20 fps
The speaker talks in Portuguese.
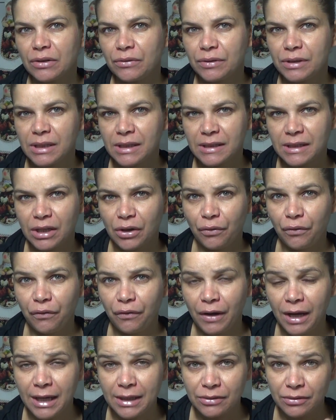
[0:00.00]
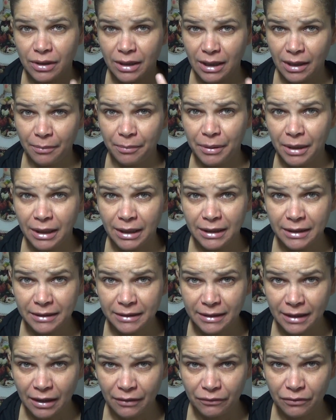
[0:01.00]
coisas que eu faço até para
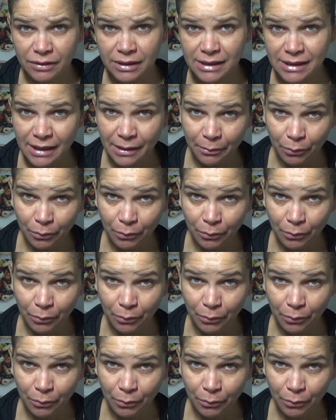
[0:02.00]
alertar você,